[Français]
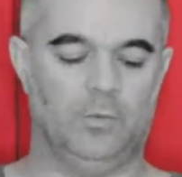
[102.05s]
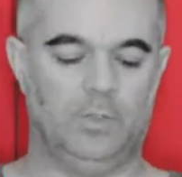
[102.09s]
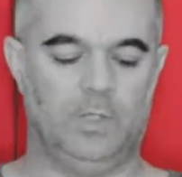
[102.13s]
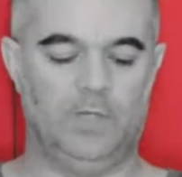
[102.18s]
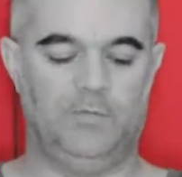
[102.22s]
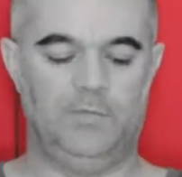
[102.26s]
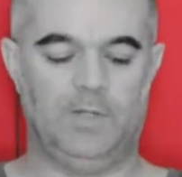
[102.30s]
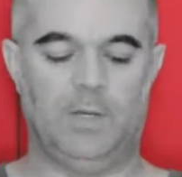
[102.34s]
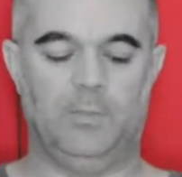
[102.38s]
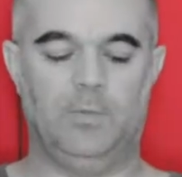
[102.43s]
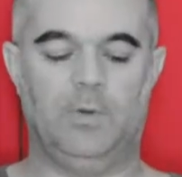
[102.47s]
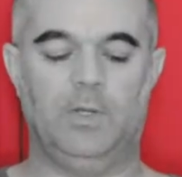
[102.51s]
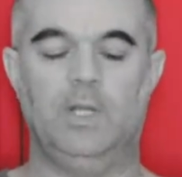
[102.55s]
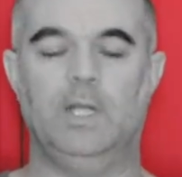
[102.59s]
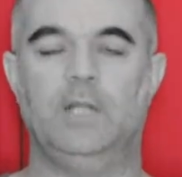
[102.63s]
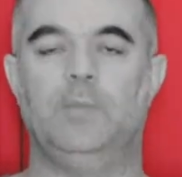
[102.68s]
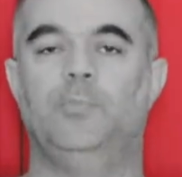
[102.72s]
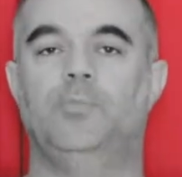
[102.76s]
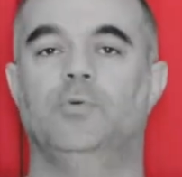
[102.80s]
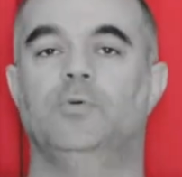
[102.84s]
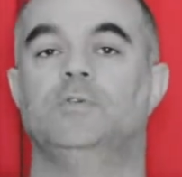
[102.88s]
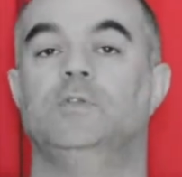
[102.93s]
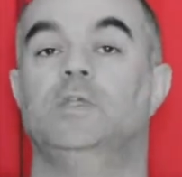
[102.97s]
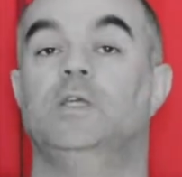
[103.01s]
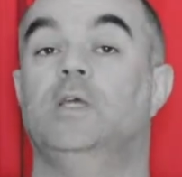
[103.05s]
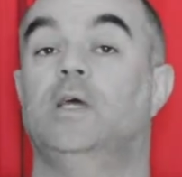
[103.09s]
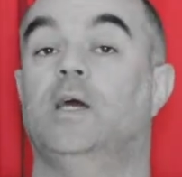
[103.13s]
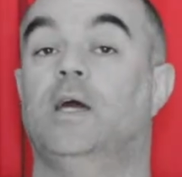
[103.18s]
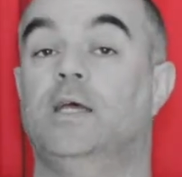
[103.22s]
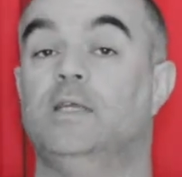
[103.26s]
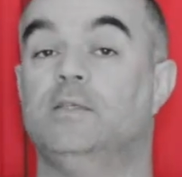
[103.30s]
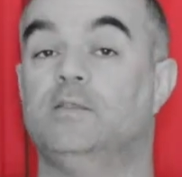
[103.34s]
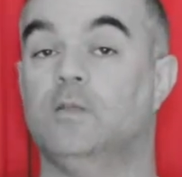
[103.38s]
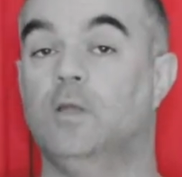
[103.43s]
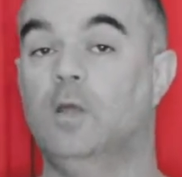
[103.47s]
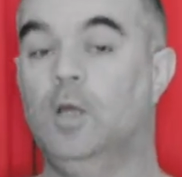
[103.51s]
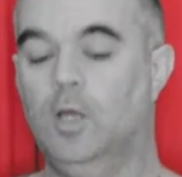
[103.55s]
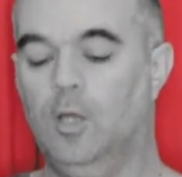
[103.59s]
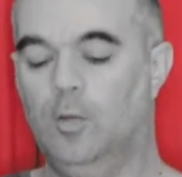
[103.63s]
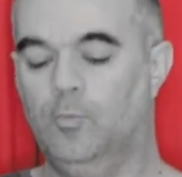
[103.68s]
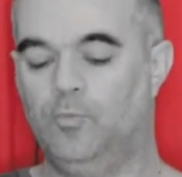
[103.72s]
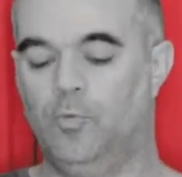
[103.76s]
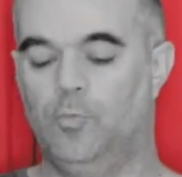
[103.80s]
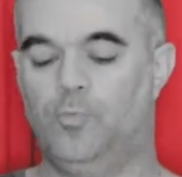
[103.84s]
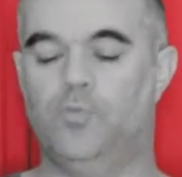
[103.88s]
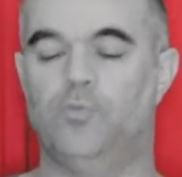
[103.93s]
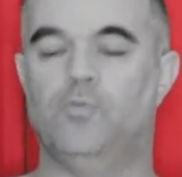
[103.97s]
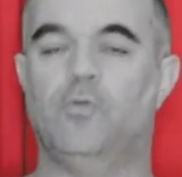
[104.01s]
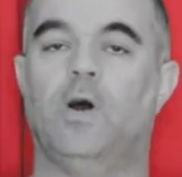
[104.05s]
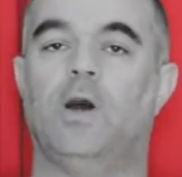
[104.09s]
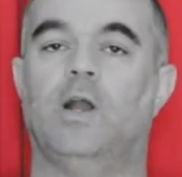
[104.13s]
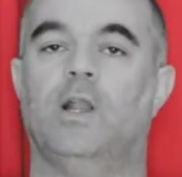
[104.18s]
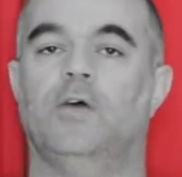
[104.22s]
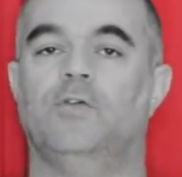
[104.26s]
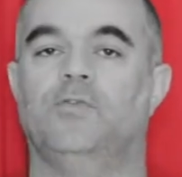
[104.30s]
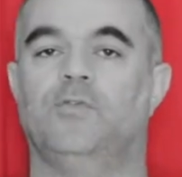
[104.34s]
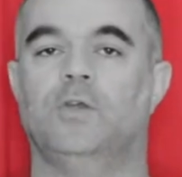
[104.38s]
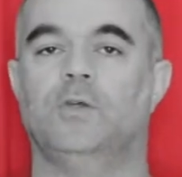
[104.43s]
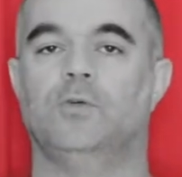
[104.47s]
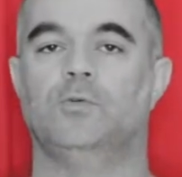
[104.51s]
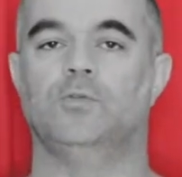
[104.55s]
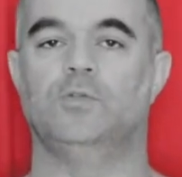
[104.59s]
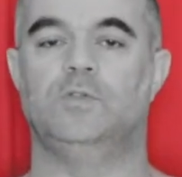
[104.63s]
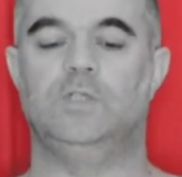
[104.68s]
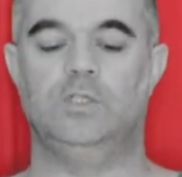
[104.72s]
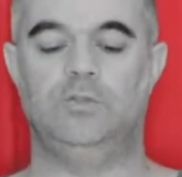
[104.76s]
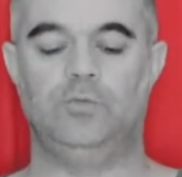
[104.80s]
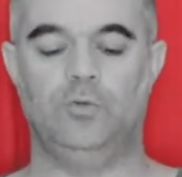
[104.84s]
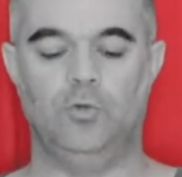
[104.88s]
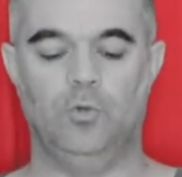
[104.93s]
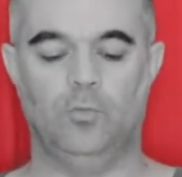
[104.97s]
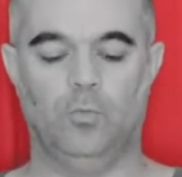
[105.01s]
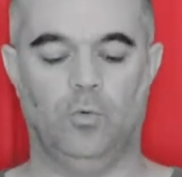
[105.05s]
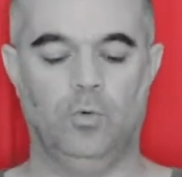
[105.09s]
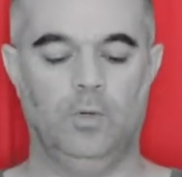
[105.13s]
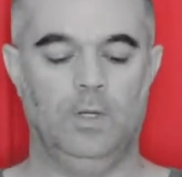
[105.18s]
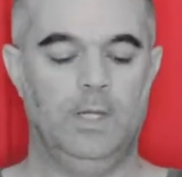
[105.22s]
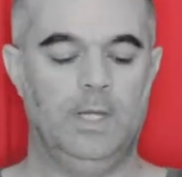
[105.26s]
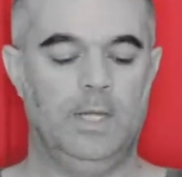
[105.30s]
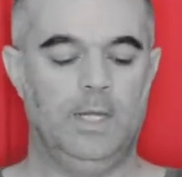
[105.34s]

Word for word: évidemment les lettres posées restent pour pouvoir à la fin constituer le mot.